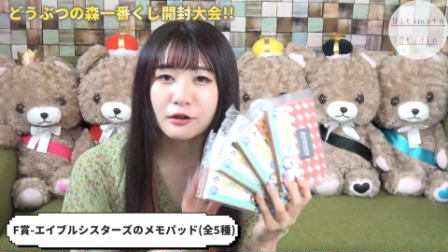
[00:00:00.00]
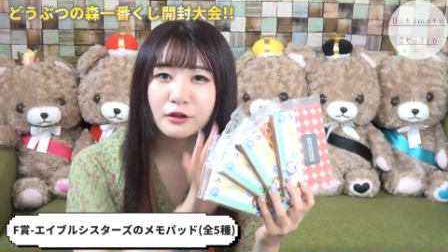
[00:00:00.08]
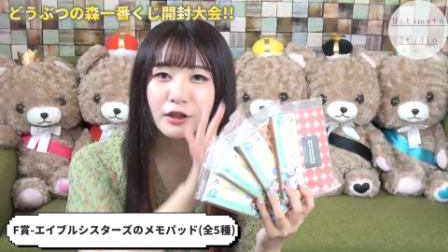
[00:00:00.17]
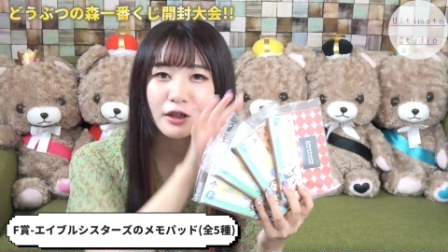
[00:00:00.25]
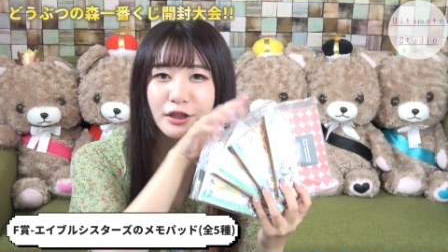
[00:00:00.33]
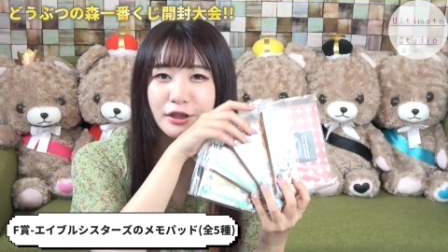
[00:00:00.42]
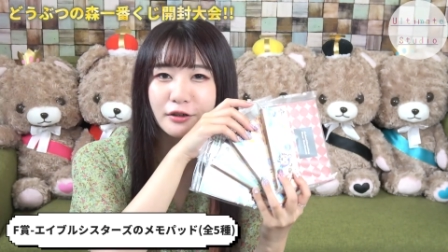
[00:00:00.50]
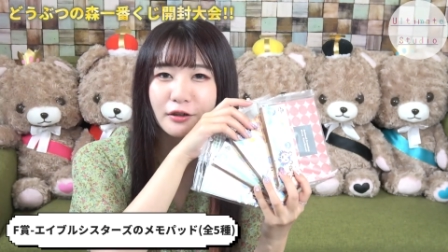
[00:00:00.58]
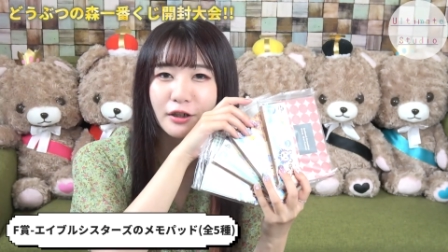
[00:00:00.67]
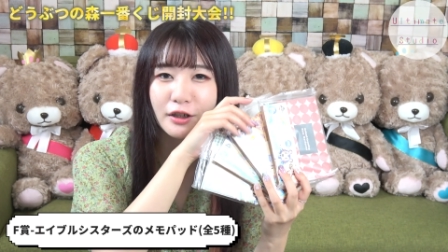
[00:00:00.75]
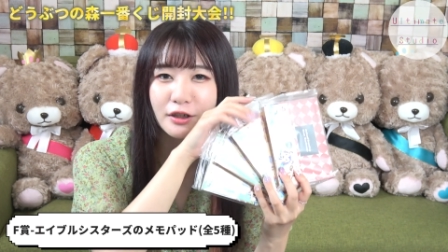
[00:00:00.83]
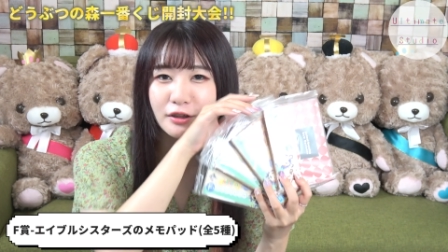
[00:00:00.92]
かなりしっ
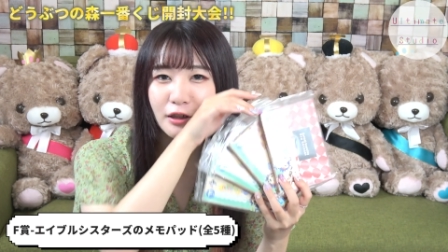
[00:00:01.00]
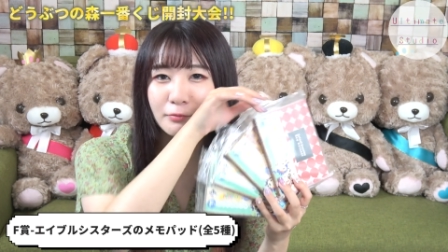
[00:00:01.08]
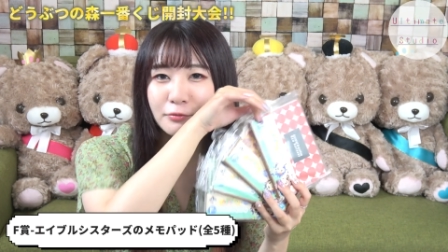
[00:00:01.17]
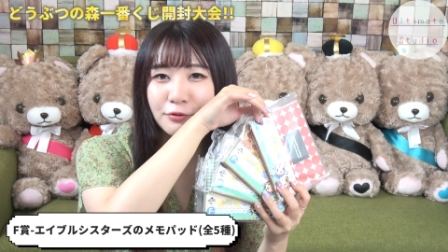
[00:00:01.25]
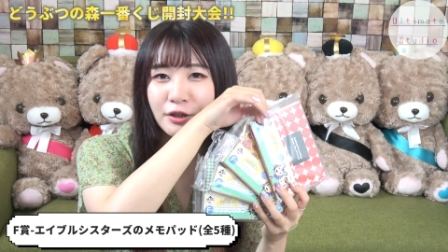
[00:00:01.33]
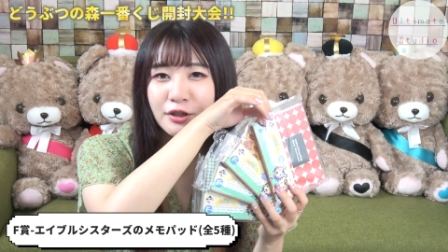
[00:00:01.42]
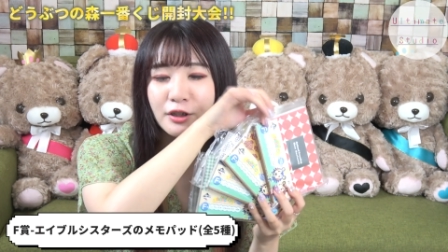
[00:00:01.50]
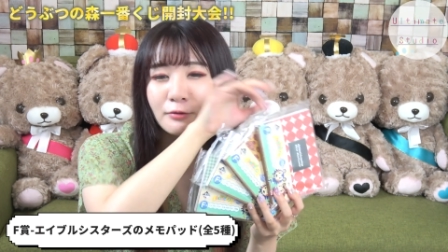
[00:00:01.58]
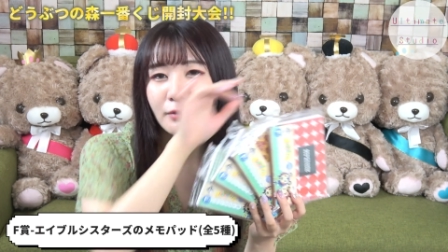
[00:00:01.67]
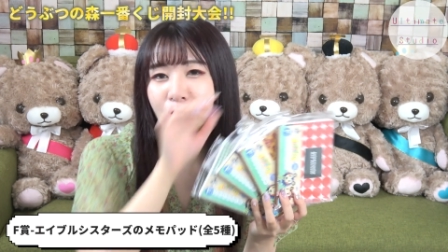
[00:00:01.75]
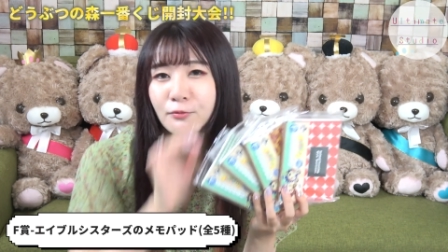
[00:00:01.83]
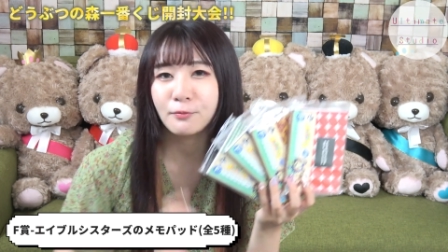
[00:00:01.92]
かりした分厚
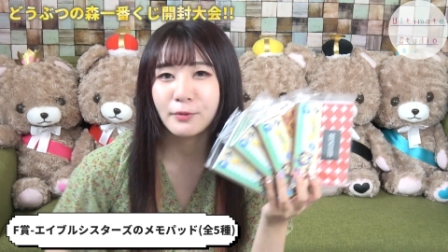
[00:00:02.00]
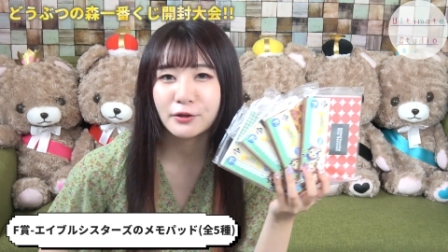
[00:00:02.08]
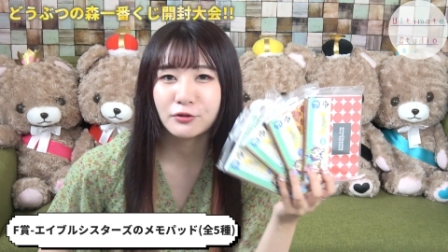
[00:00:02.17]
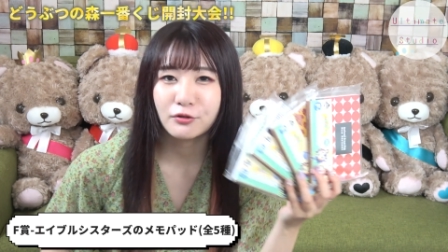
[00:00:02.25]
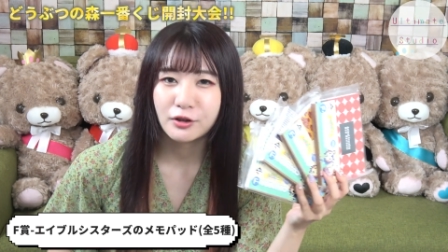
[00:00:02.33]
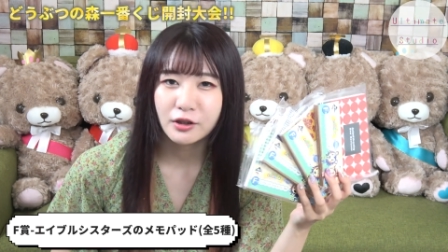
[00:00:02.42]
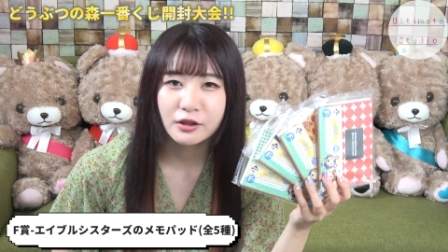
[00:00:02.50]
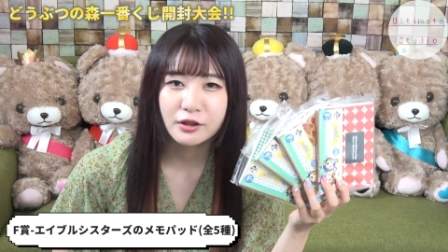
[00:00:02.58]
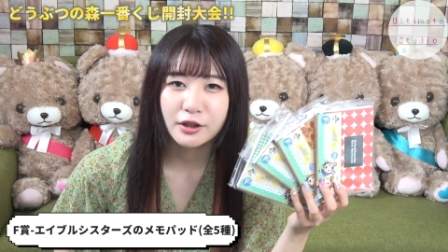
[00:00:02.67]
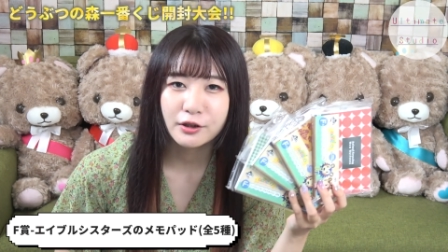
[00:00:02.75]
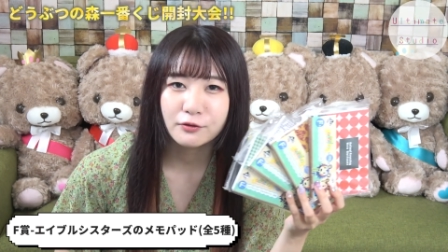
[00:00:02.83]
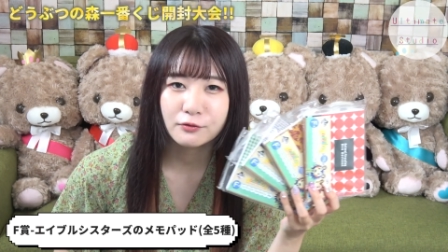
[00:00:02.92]
いメモパッドになっ
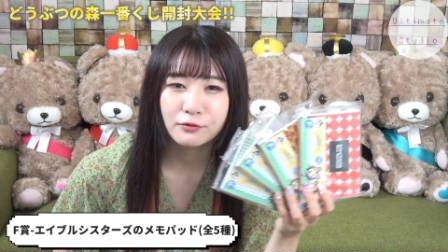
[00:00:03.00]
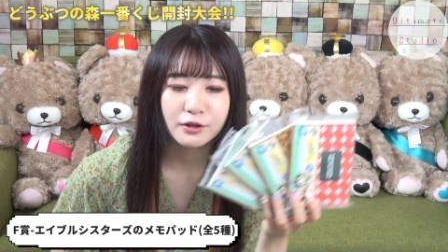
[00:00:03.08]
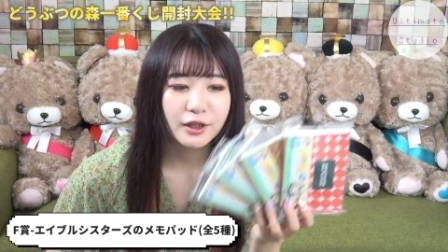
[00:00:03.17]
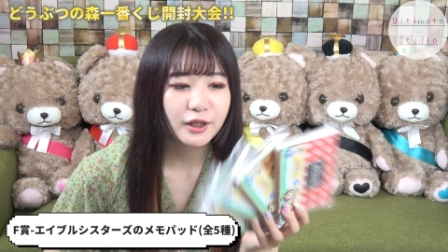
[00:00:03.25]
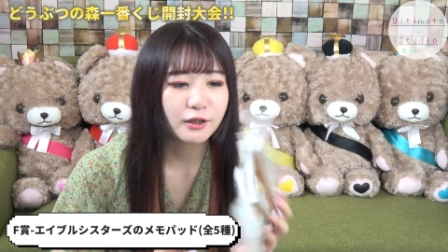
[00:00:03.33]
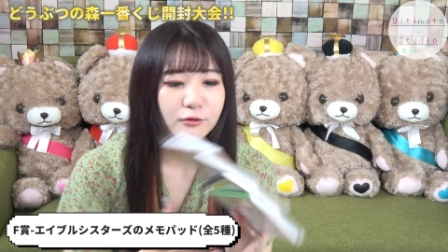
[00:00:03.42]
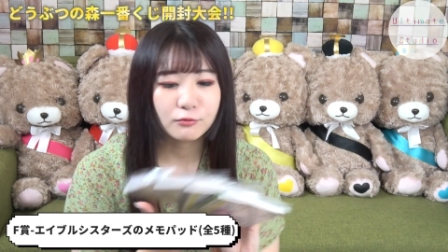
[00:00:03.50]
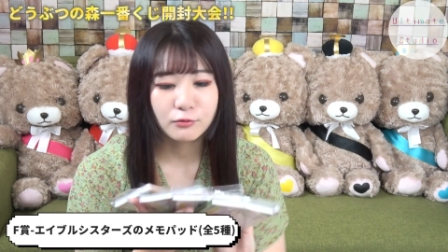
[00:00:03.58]
ているので、